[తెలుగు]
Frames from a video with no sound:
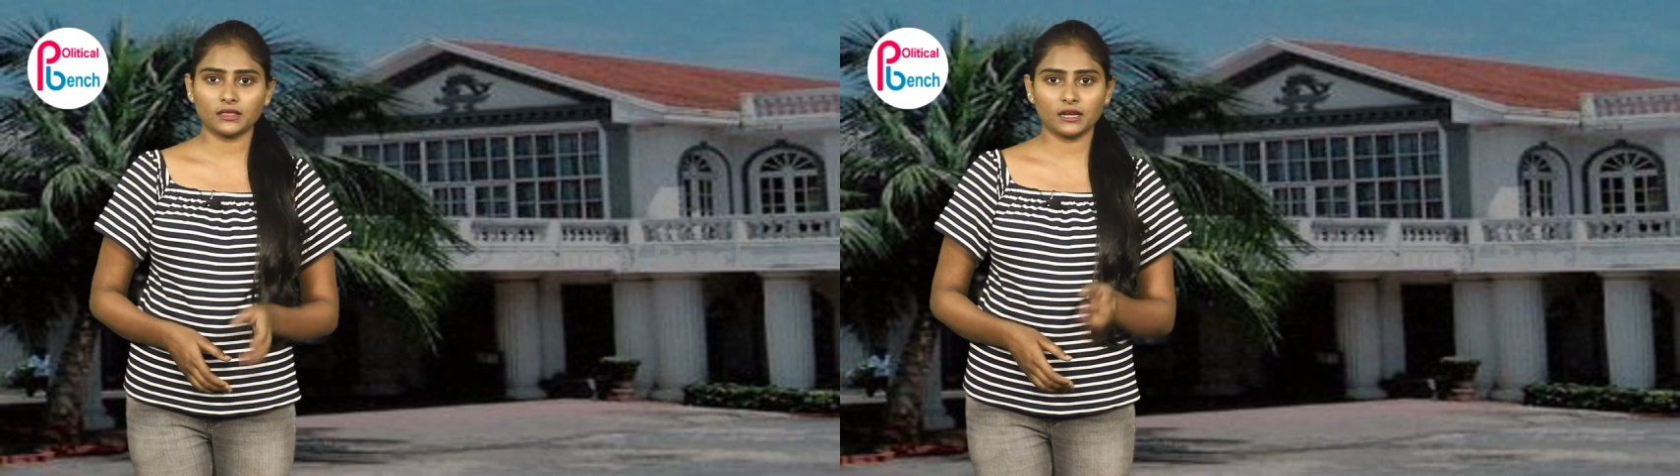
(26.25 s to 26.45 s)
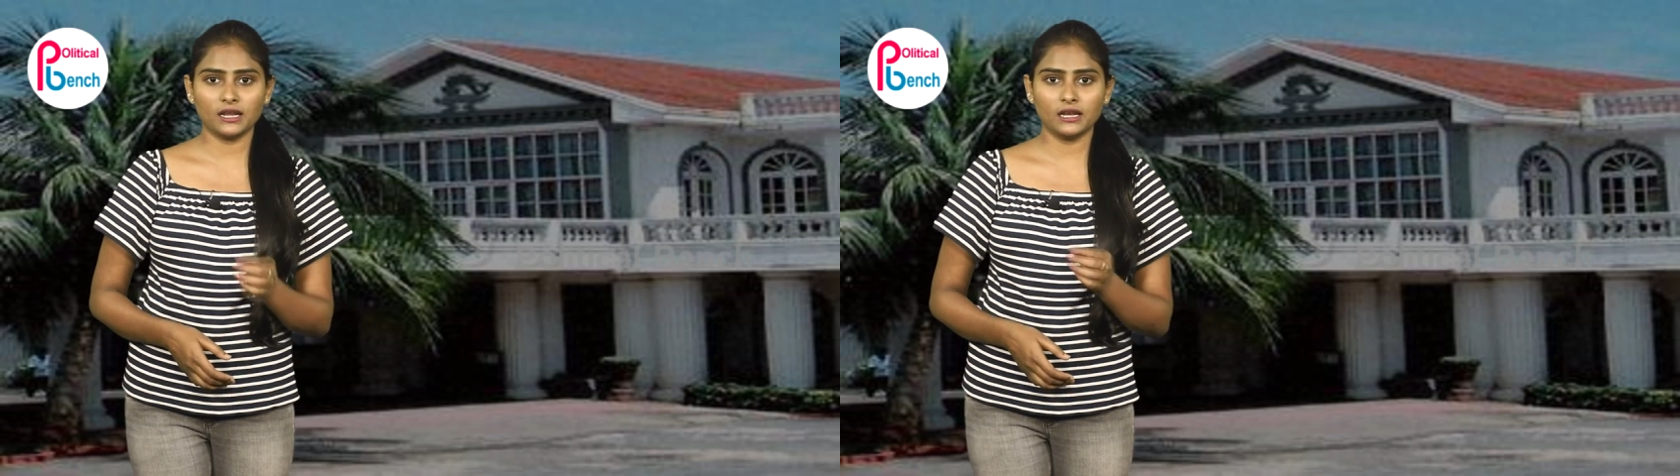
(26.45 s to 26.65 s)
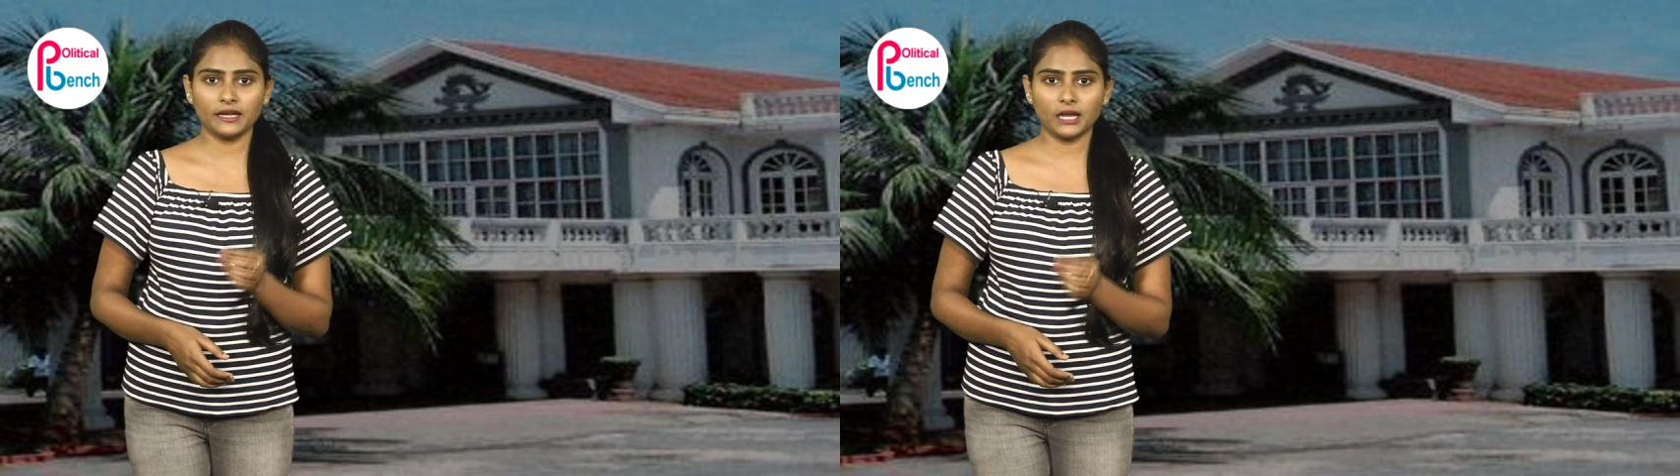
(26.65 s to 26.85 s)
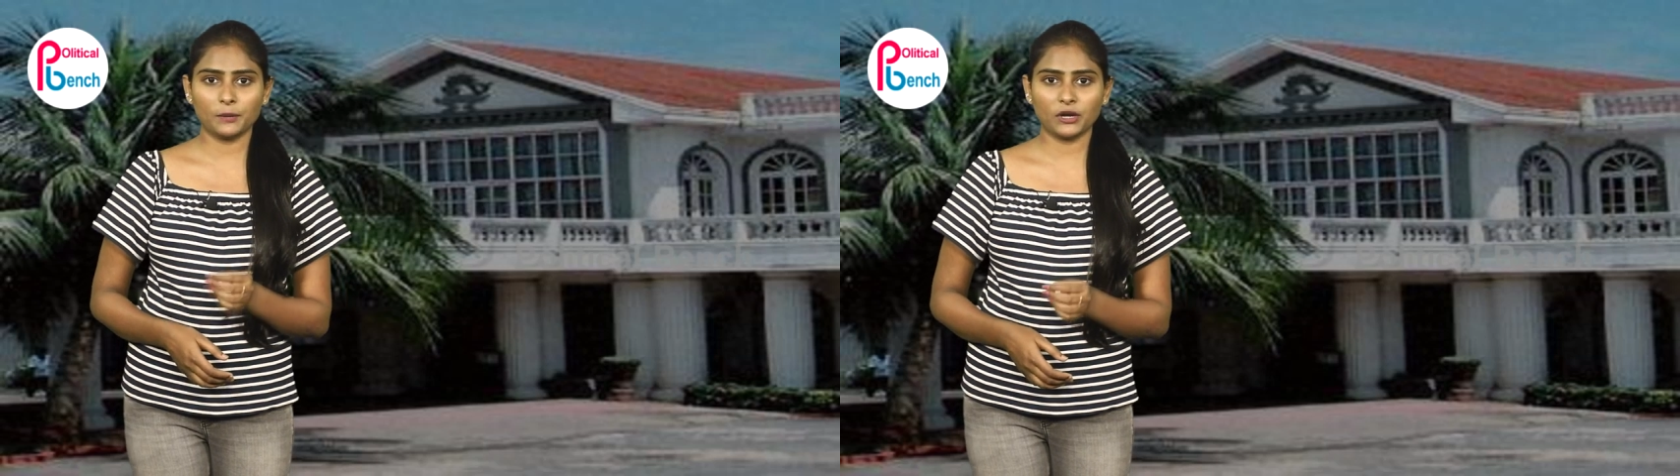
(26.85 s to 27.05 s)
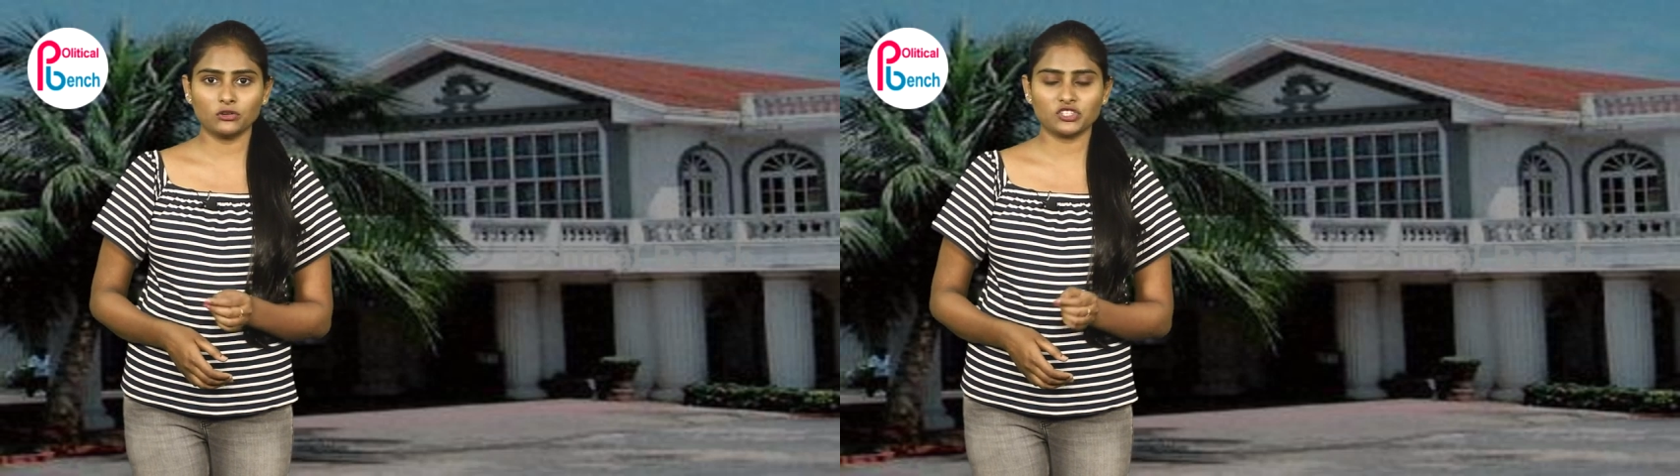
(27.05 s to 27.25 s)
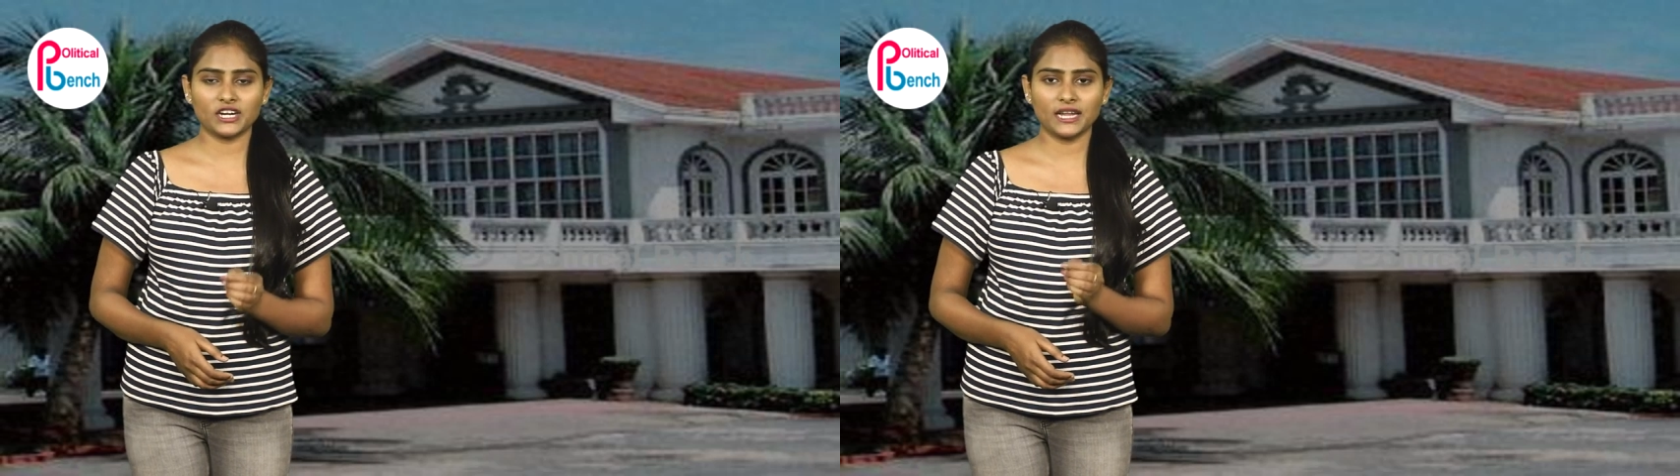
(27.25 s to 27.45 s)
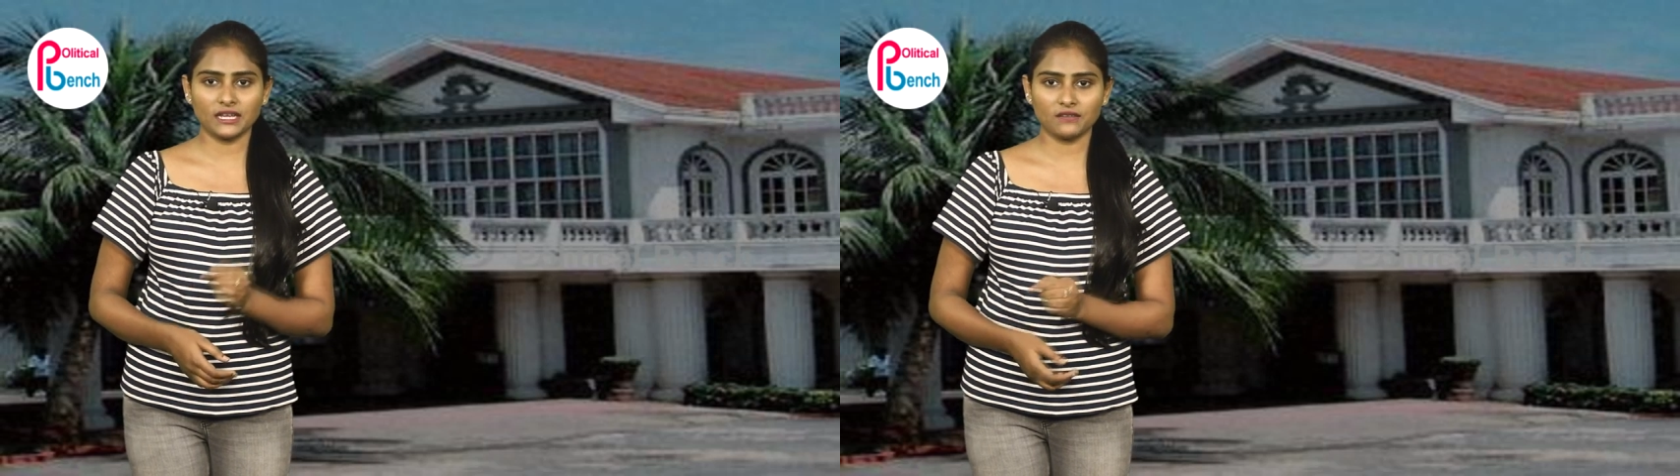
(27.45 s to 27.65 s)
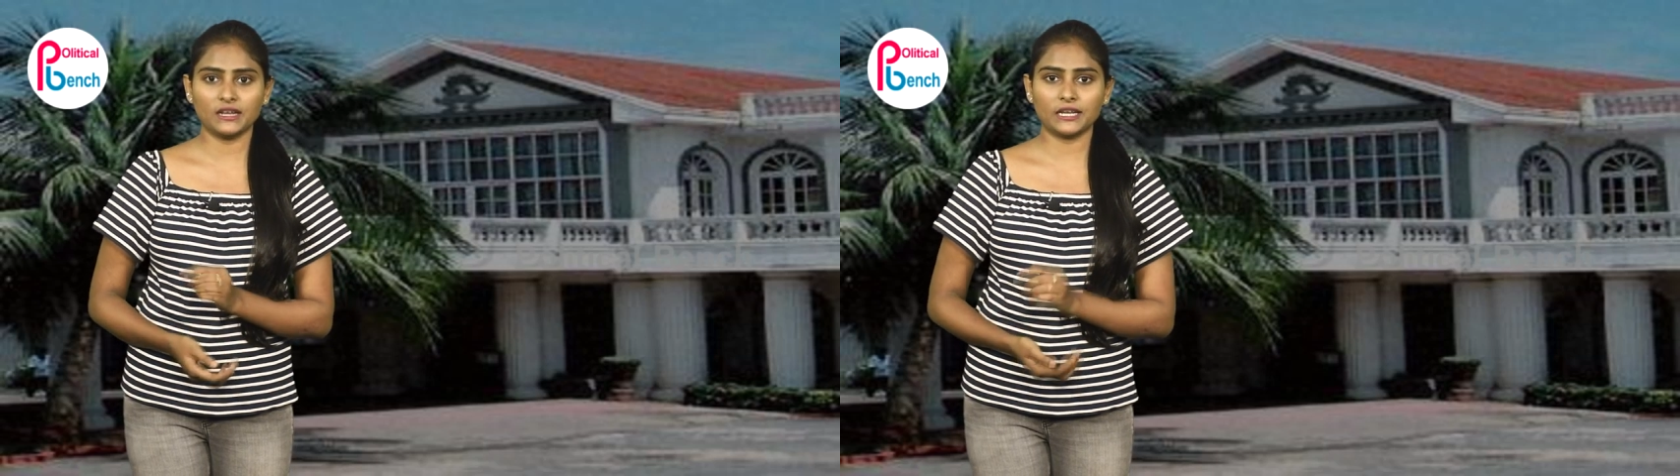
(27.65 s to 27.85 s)
ఇతర ఇల్లీగల్ పనులు
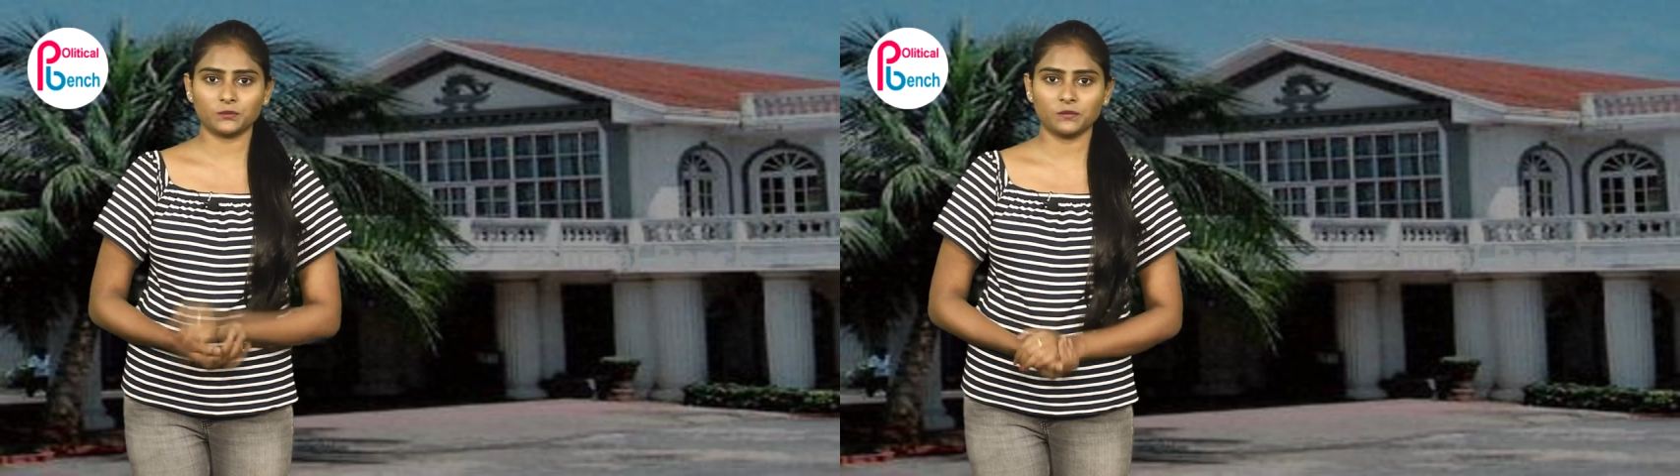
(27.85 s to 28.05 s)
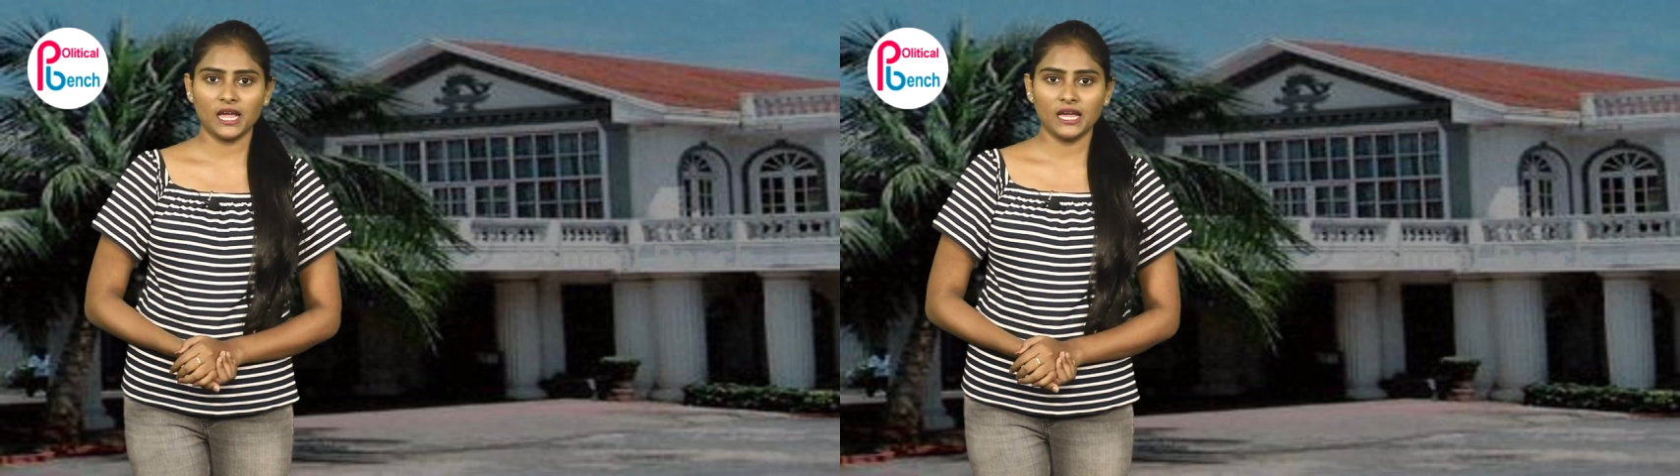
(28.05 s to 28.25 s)
చేయడానికి వీల్లేదు